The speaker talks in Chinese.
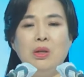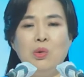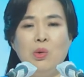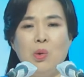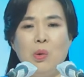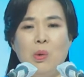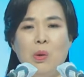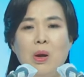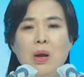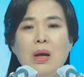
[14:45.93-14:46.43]
如
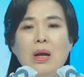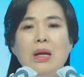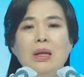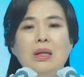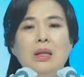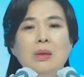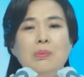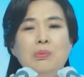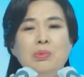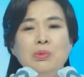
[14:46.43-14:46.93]
果只
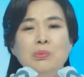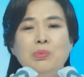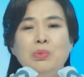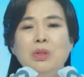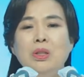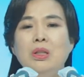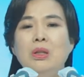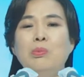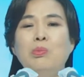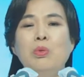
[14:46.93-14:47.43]
改看得
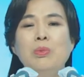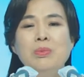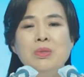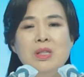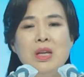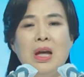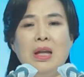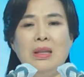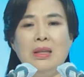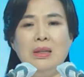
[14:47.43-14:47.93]
见
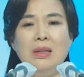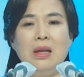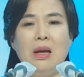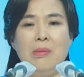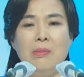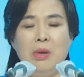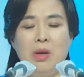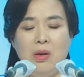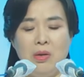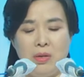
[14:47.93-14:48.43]
的，不
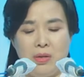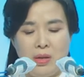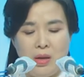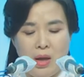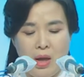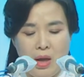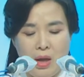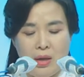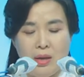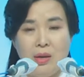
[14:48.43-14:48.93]
把深
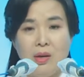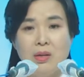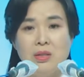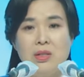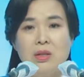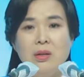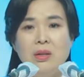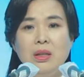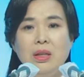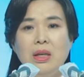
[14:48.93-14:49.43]
深扎根
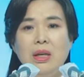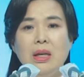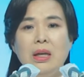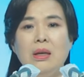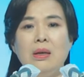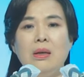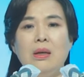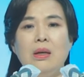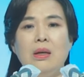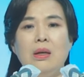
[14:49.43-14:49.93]
的罪性
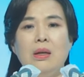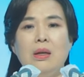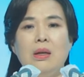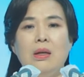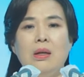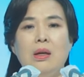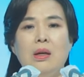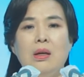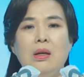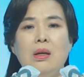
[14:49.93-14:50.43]

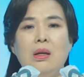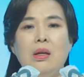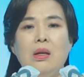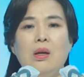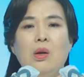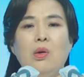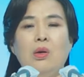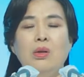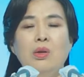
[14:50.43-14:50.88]
拔除，